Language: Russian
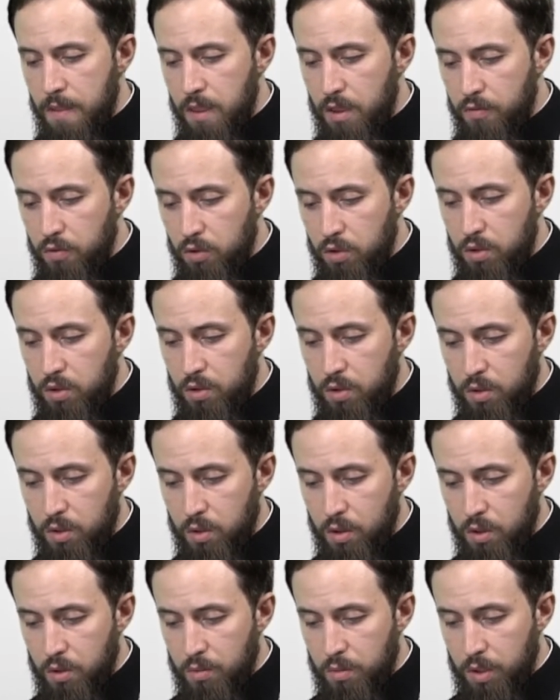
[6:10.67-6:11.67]
И вот
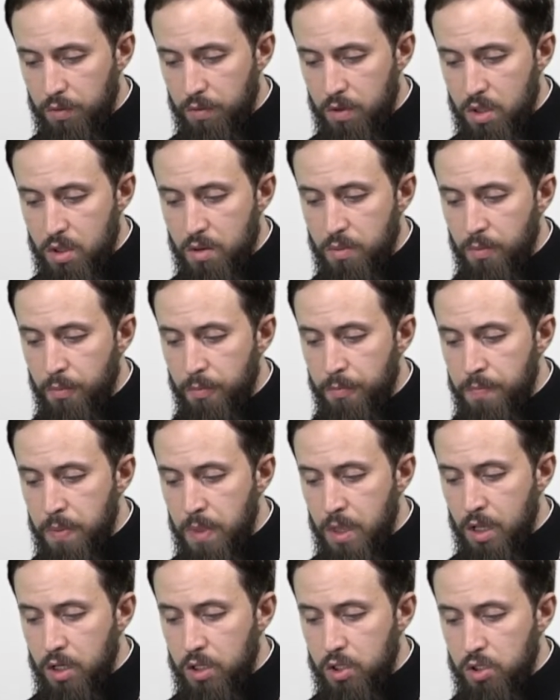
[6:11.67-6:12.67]
э, мы видим,
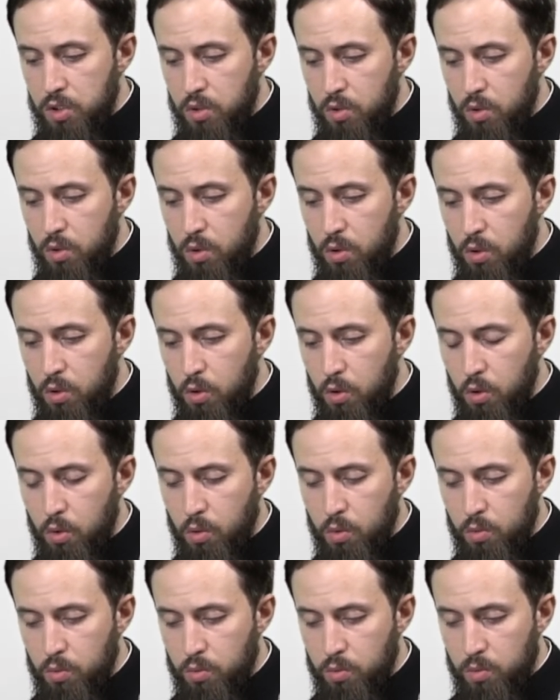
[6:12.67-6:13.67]

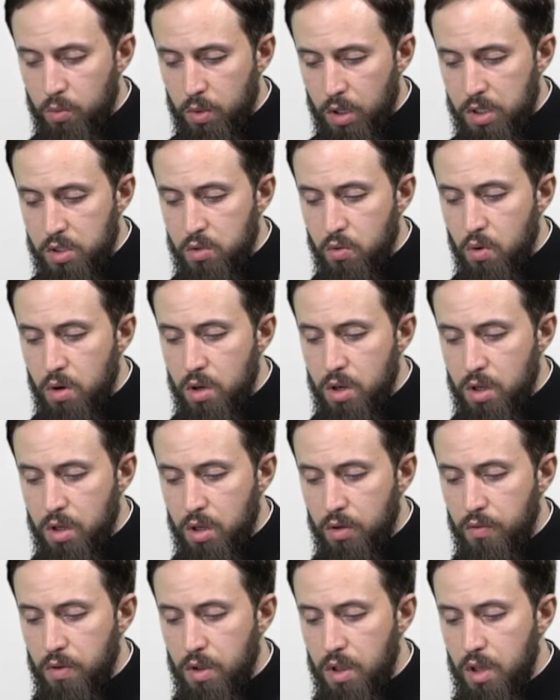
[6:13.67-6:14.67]
что
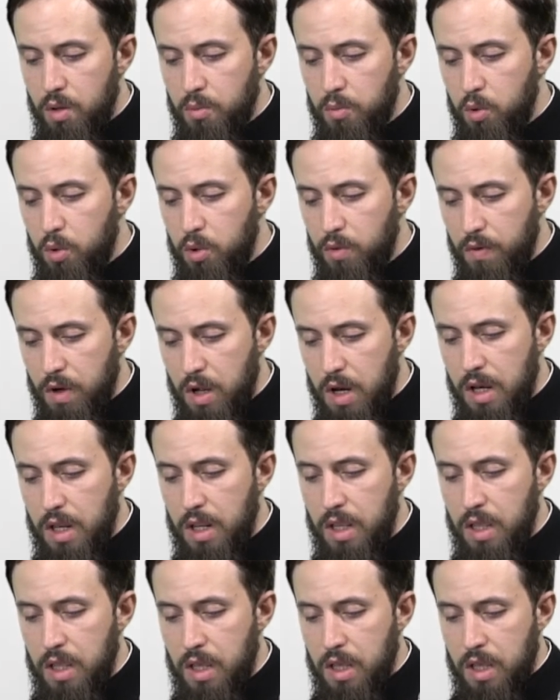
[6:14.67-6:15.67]
Раскольников
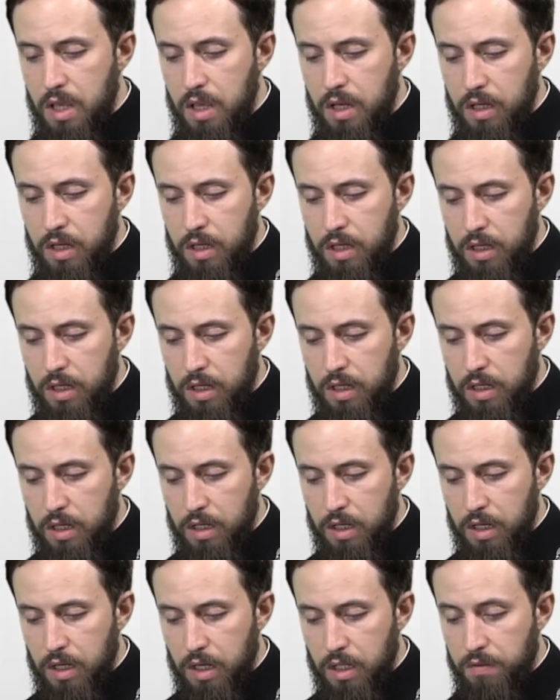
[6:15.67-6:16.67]
буквально
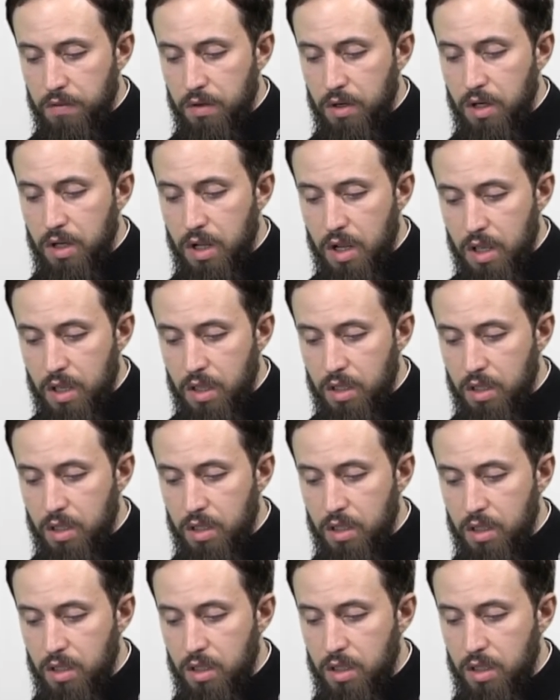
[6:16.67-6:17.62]
э, отвергает